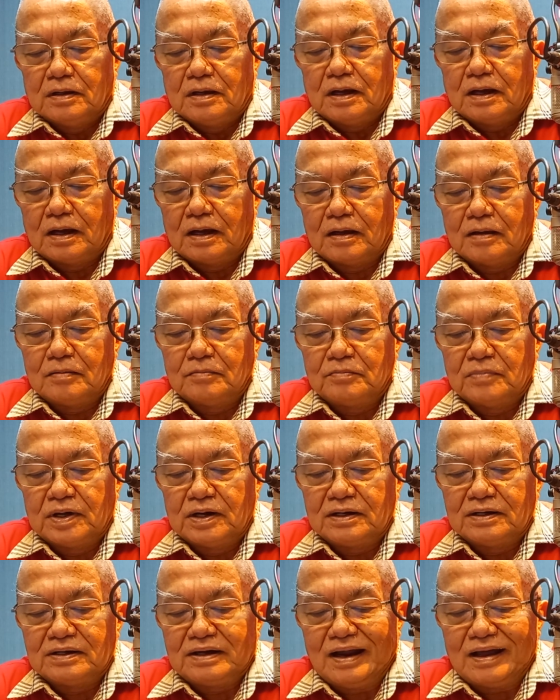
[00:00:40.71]
uh,
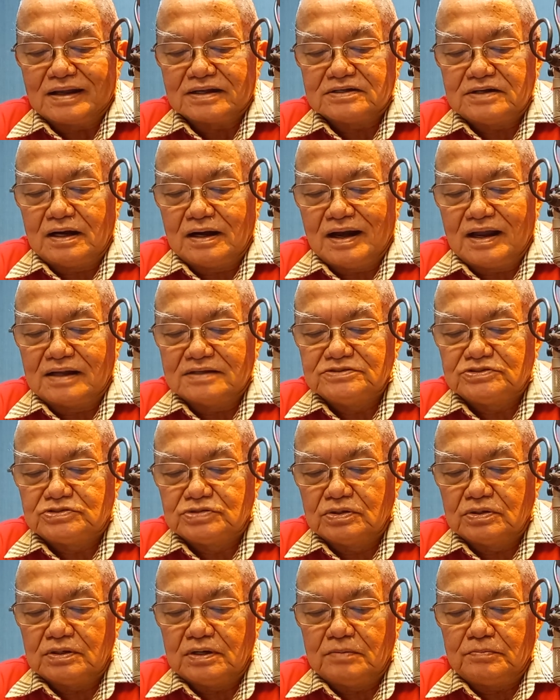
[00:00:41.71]

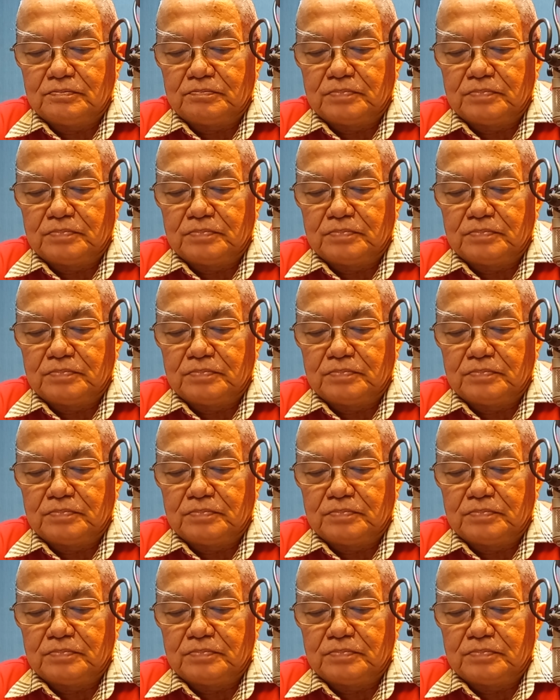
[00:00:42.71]
mendalanjut